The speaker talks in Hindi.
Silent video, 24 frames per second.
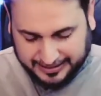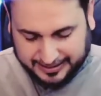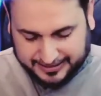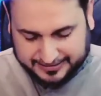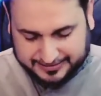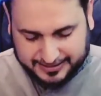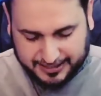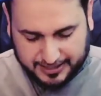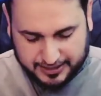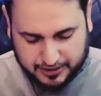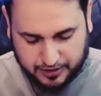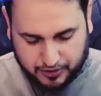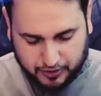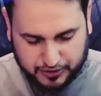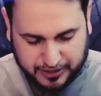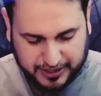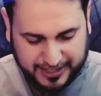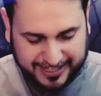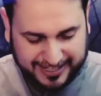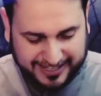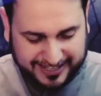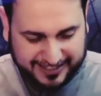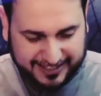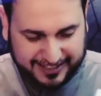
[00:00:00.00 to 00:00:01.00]
अंदाज़ा हो
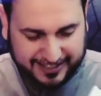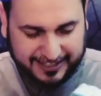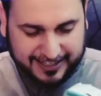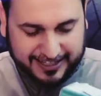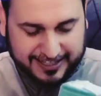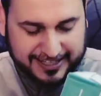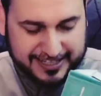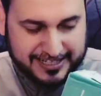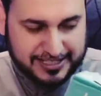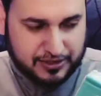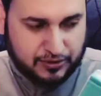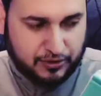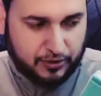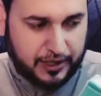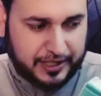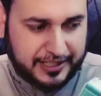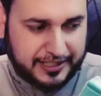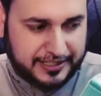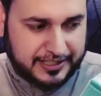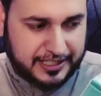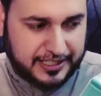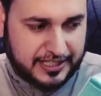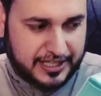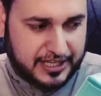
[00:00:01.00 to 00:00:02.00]
जाएगा कि ये किस
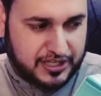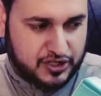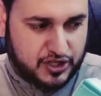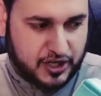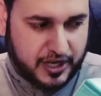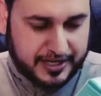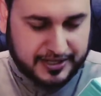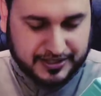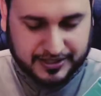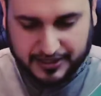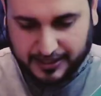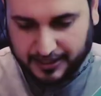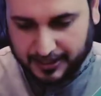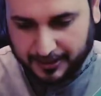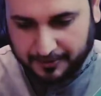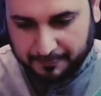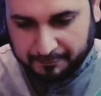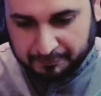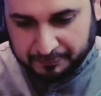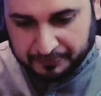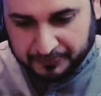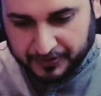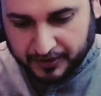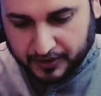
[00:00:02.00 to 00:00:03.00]
क्वालिटी के चार्जर हैं
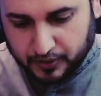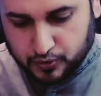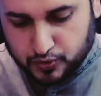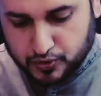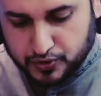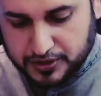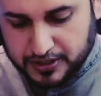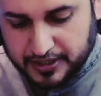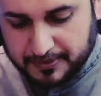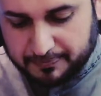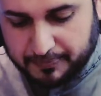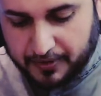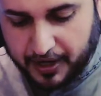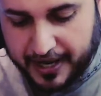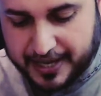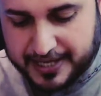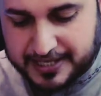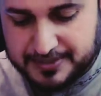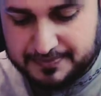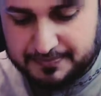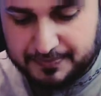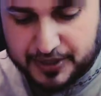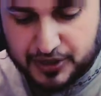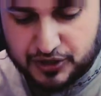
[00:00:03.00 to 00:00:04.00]
उसी
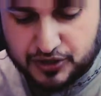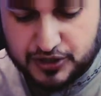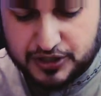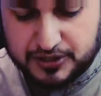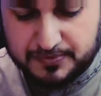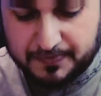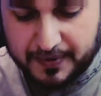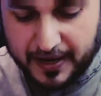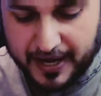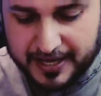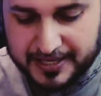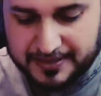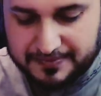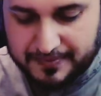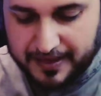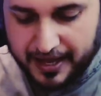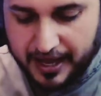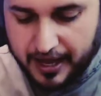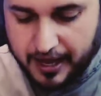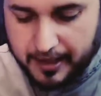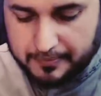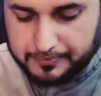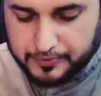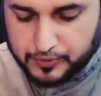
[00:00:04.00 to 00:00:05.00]
प्राइस में जिस प्राइस में
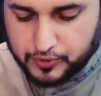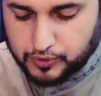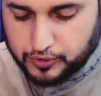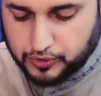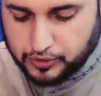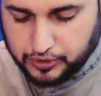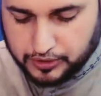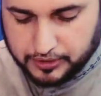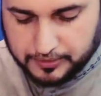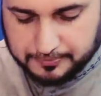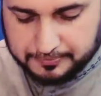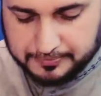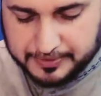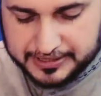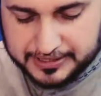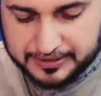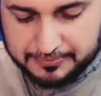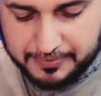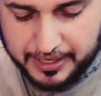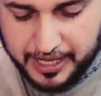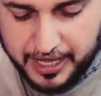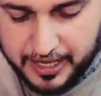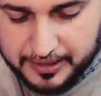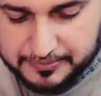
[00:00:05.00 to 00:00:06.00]
आपको
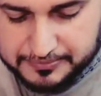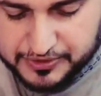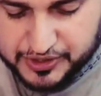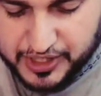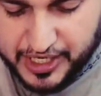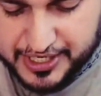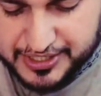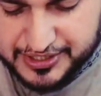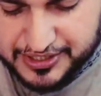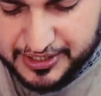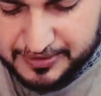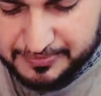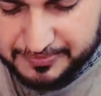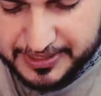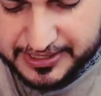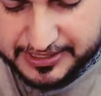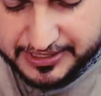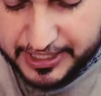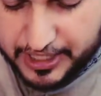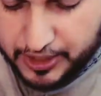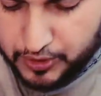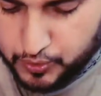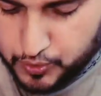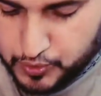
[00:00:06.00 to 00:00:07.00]
मतलब आम चार्जर
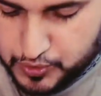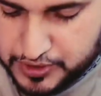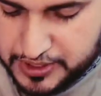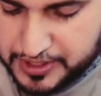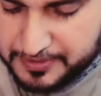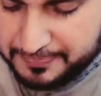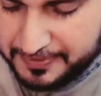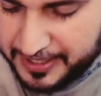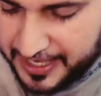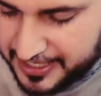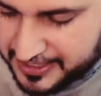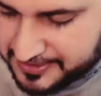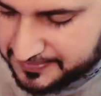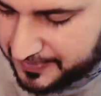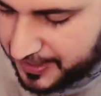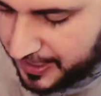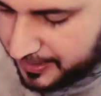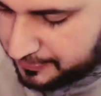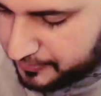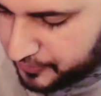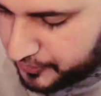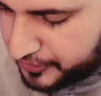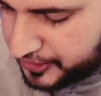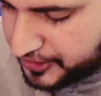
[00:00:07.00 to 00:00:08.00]
मिलता है उसी प्राइस में आपको